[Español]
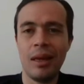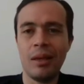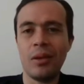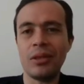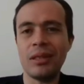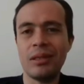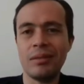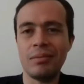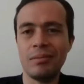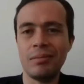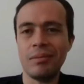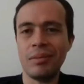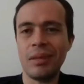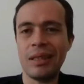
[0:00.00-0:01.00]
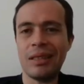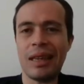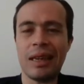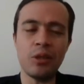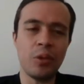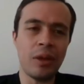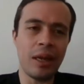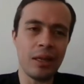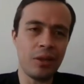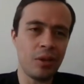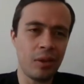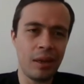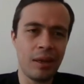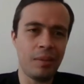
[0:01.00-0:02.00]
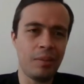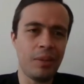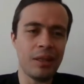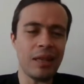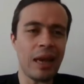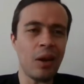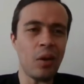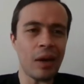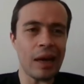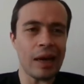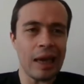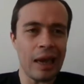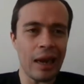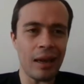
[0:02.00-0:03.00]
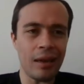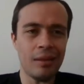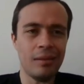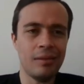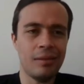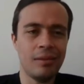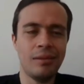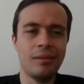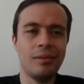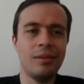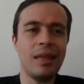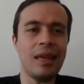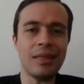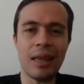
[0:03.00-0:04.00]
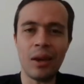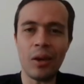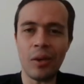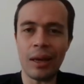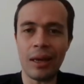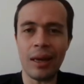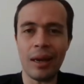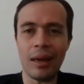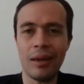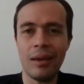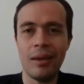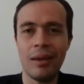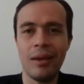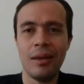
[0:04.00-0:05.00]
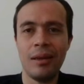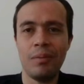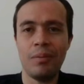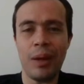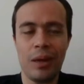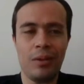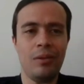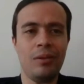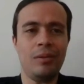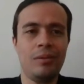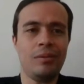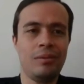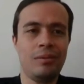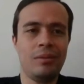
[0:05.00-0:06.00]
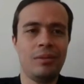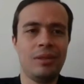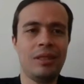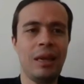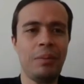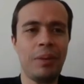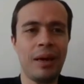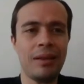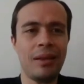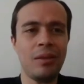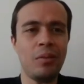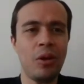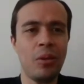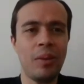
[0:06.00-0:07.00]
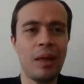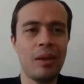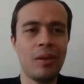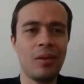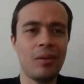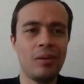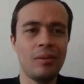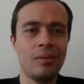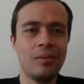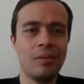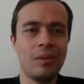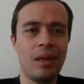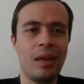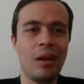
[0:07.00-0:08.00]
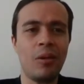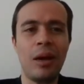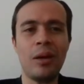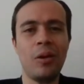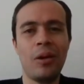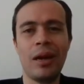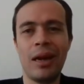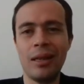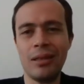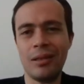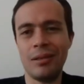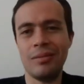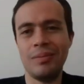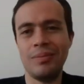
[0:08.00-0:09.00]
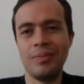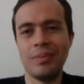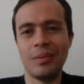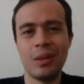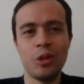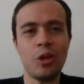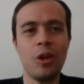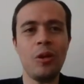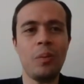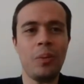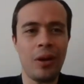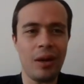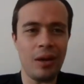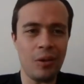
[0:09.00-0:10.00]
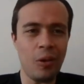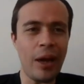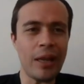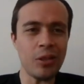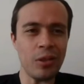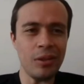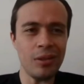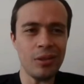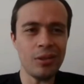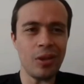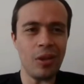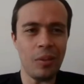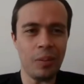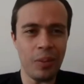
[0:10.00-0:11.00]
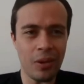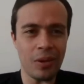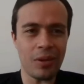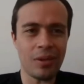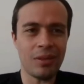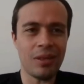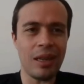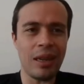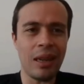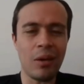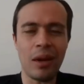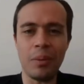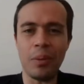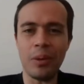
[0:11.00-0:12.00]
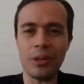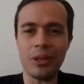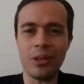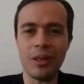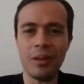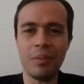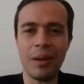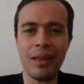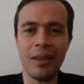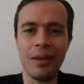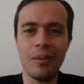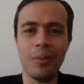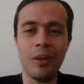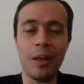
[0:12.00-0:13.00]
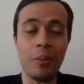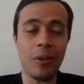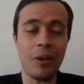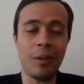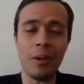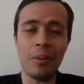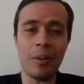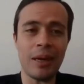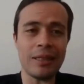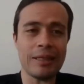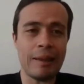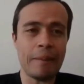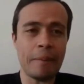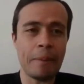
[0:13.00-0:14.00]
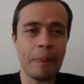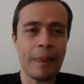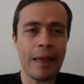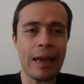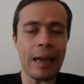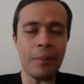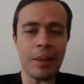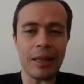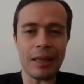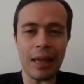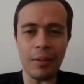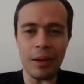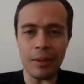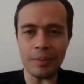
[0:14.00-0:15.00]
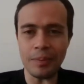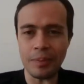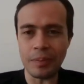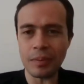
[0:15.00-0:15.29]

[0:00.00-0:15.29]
Entonces, están en su derecho de pensar lo que quieran, de hacer lo que quieran, pero ser parte de un movimiento en el cual no crees, solo por el hueso, solo por tener una posición de poder, de poder me parece lamentable.